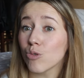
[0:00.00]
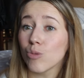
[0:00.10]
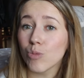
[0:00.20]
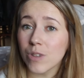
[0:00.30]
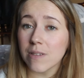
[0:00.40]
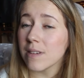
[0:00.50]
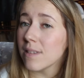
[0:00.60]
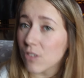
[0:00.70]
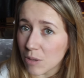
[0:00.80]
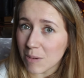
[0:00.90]
se motiver
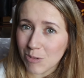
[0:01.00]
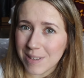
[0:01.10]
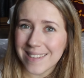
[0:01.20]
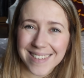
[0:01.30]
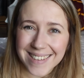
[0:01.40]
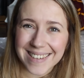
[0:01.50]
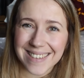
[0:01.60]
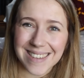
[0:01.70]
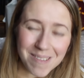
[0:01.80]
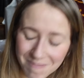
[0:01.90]
si jamais vous êtes intéressés.